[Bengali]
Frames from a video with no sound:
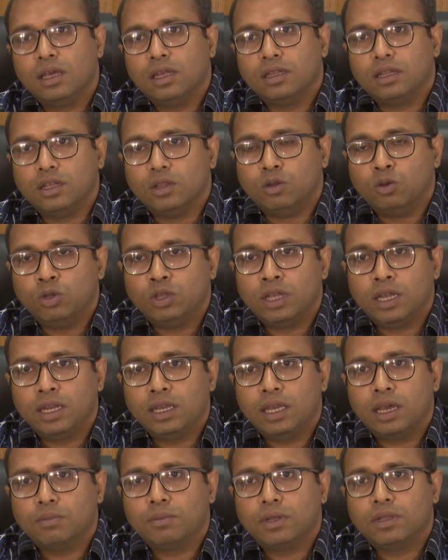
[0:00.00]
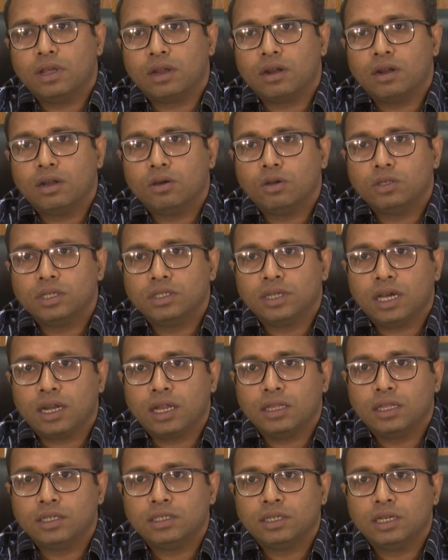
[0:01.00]
তো দুই তারিখে আমরা ধারণা করছি
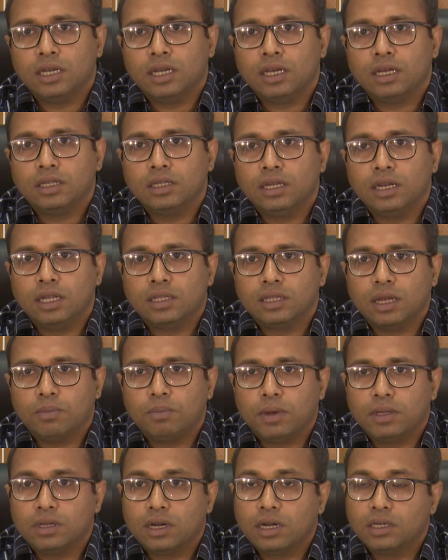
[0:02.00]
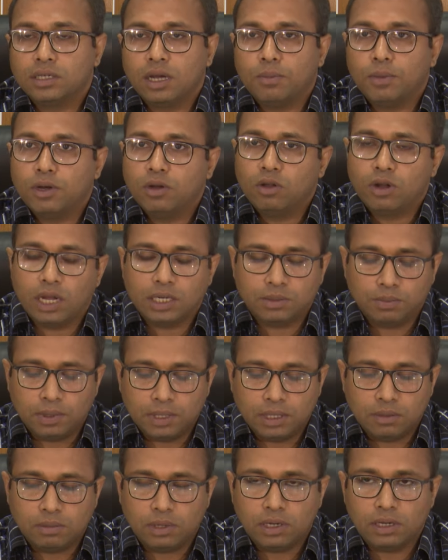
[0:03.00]
সারা দেশে দিনের তাপমাত্রাটা সামান্য হ্রাস
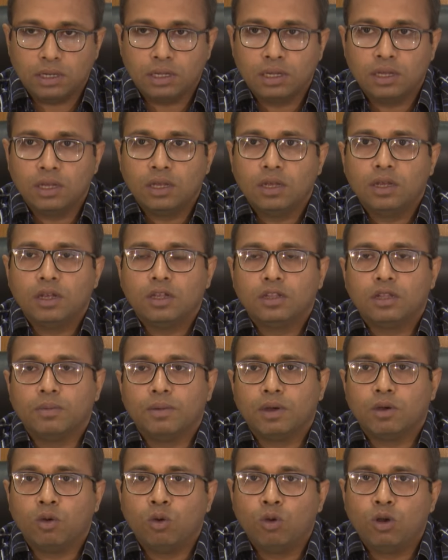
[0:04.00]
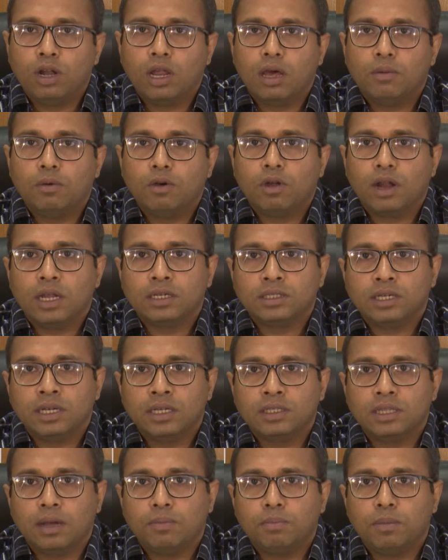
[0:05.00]
পেতে পারে তবে খুলনা এবং
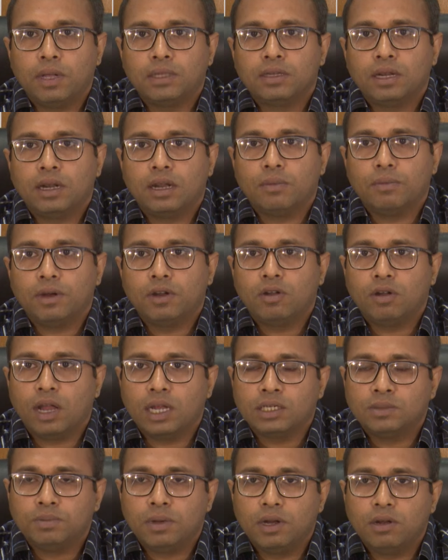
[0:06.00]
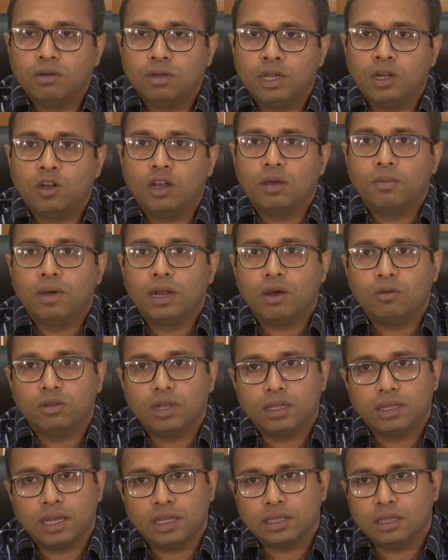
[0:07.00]
রাজশাহী তাপমাত্রা সামান্য হ্রাস পেলেও হিটওয়েভের
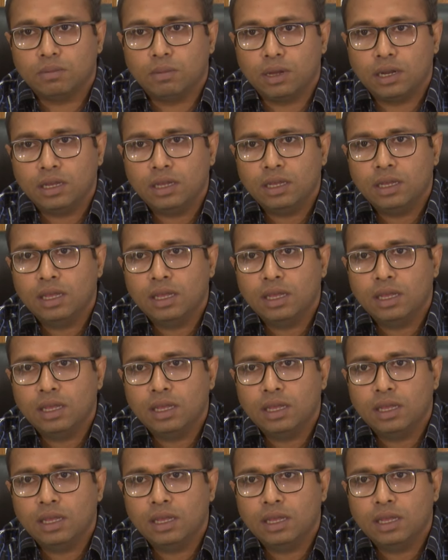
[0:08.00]
আওতায় থাকতে পারে